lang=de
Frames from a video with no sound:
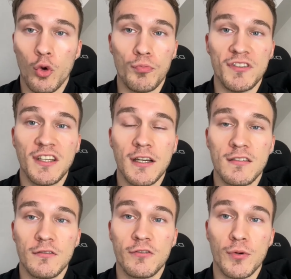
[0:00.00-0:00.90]
Und mit den
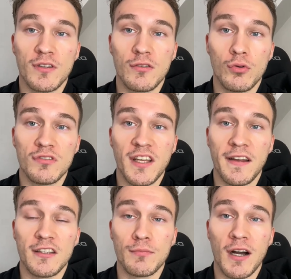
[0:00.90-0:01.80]
ganzen Informationen,
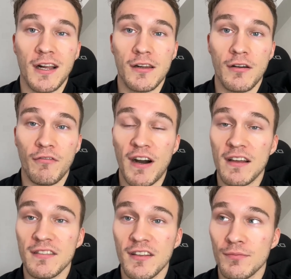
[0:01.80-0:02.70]
denke ich mal,
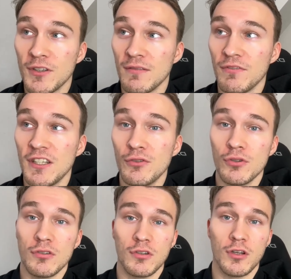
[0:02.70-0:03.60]
war's das mit dem
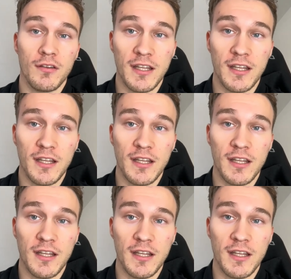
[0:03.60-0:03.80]
Video.